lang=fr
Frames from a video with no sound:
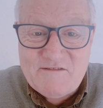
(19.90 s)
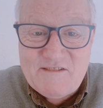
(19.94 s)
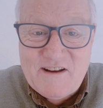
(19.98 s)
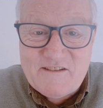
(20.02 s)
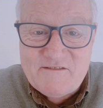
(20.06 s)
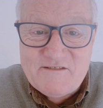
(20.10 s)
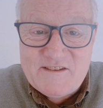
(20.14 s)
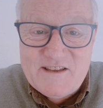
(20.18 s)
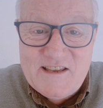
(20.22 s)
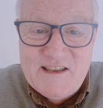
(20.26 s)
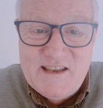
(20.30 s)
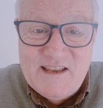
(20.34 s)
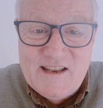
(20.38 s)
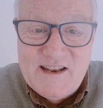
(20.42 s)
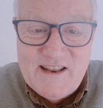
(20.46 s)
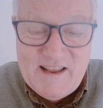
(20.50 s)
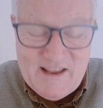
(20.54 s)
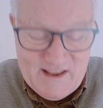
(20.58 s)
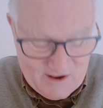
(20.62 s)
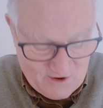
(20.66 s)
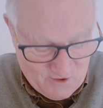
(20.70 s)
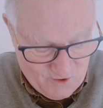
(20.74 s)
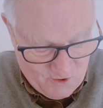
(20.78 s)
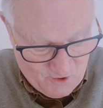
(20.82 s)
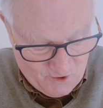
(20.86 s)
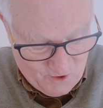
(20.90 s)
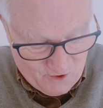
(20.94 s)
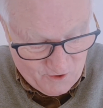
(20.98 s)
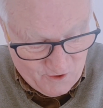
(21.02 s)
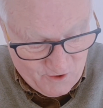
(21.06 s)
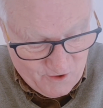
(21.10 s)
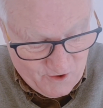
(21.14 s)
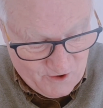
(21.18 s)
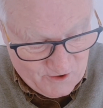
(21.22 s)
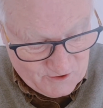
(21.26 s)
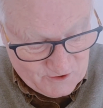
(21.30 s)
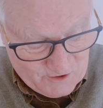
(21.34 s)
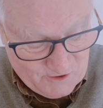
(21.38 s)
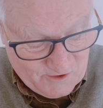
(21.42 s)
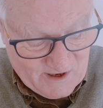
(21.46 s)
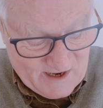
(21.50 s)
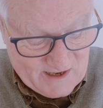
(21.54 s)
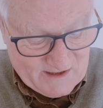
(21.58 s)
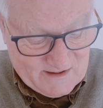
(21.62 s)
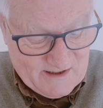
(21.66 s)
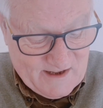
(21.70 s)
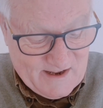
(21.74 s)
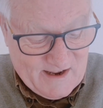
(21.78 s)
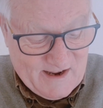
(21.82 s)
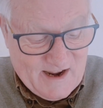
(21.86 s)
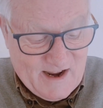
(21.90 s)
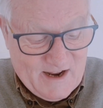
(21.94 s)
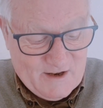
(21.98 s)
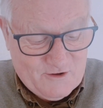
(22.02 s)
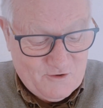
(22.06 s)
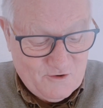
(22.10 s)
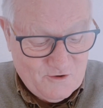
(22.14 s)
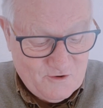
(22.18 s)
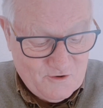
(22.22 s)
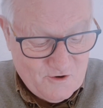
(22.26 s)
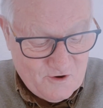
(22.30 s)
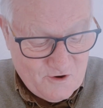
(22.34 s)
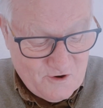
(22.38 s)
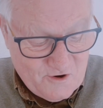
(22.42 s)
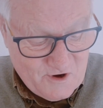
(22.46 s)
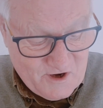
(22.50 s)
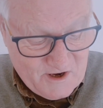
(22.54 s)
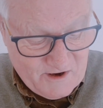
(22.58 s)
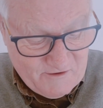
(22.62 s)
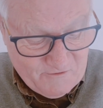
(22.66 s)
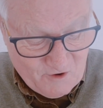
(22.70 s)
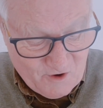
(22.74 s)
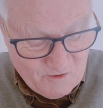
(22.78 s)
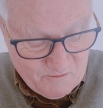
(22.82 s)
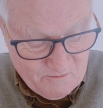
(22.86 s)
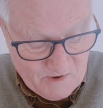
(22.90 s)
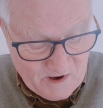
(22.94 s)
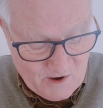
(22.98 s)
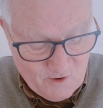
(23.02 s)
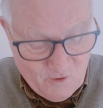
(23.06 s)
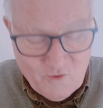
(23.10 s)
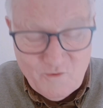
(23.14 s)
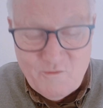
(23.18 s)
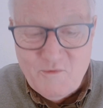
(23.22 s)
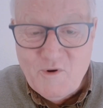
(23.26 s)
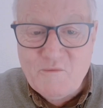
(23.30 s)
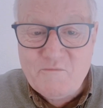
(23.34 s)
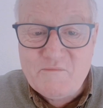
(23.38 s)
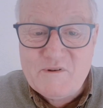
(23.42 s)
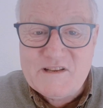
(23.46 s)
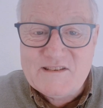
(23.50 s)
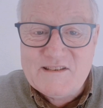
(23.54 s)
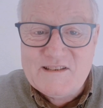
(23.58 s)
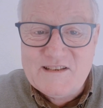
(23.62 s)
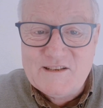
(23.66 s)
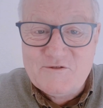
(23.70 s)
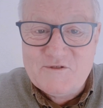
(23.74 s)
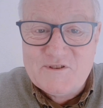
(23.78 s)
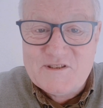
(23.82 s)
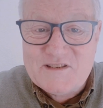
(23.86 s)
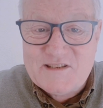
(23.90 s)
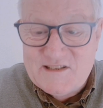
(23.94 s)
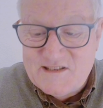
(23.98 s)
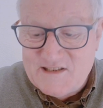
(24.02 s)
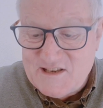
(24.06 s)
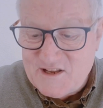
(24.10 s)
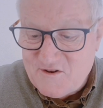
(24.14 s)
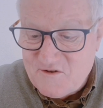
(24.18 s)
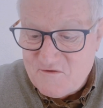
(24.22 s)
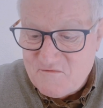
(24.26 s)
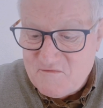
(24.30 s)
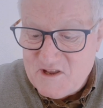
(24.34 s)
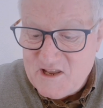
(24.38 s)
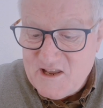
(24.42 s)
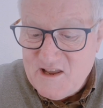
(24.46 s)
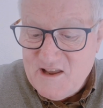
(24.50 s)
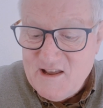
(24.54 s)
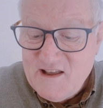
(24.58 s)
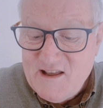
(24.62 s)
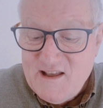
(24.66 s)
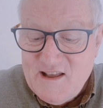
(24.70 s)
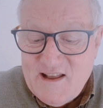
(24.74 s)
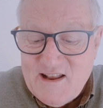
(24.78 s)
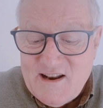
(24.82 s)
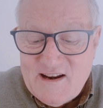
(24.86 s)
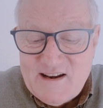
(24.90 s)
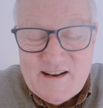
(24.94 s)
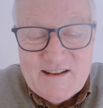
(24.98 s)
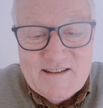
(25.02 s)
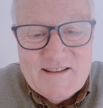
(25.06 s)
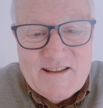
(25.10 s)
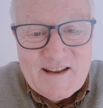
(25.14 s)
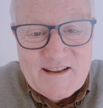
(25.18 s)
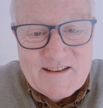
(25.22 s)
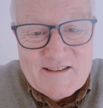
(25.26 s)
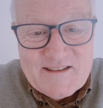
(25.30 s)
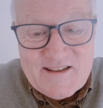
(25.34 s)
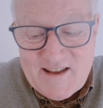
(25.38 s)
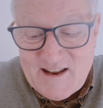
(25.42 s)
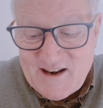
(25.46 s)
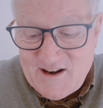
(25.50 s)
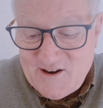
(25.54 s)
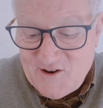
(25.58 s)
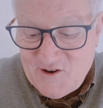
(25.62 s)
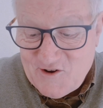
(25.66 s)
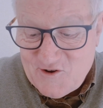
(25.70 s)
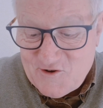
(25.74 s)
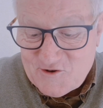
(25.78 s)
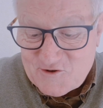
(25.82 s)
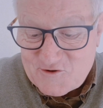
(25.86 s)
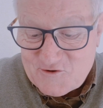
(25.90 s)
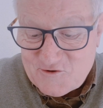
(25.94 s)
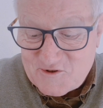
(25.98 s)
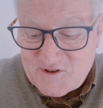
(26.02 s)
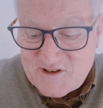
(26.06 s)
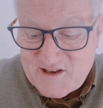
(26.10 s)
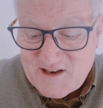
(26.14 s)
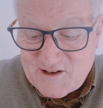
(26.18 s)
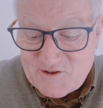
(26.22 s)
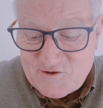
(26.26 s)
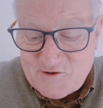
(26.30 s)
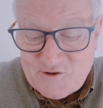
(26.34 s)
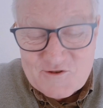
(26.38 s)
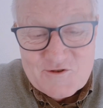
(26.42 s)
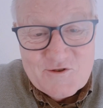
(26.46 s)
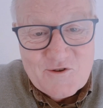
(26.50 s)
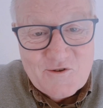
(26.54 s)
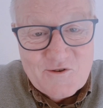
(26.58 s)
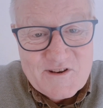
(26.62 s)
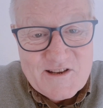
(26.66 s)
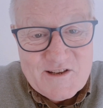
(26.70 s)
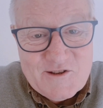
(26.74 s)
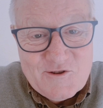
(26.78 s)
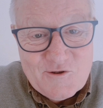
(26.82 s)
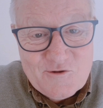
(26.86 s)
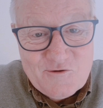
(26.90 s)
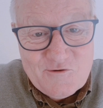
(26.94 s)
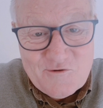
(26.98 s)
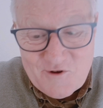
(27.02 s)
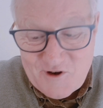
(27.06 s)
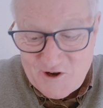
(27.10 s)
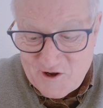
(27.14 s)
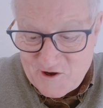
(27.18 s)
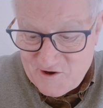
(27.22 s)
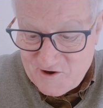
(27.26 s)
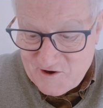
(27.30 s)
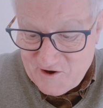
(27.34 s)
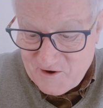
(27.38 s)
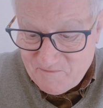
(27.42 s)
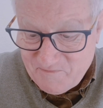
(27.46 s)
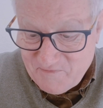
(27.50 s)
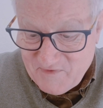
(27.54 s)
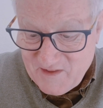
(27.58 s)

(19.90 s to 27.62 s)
la vie. Il est heureux sur la terre et tu ne le livres pas au bon plaisir de ses ennemis. L'Éternel le soutient sur son lit de douleur.